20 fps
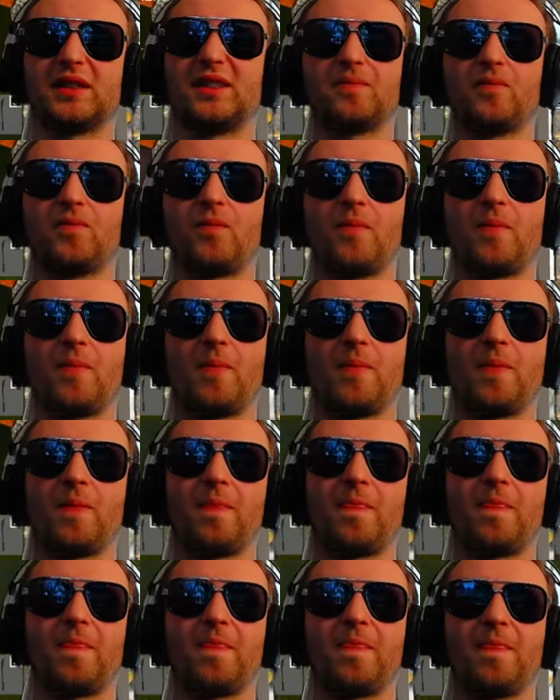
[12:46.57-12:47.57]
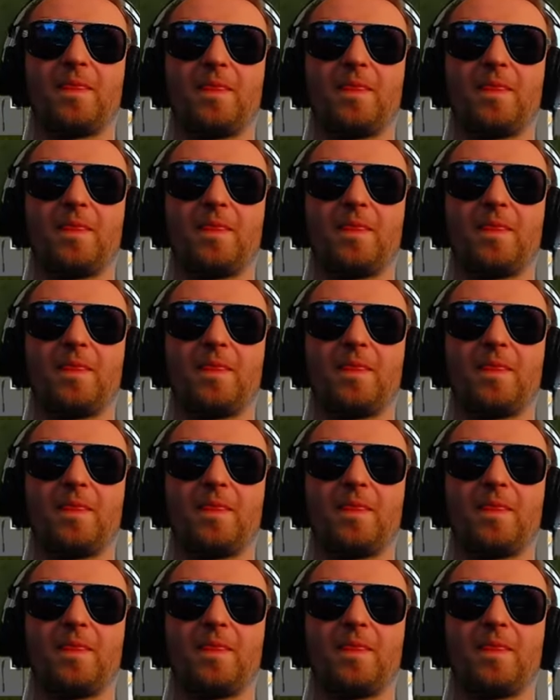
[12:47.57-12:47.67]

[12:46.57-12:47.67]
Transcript: No i nie ma tak.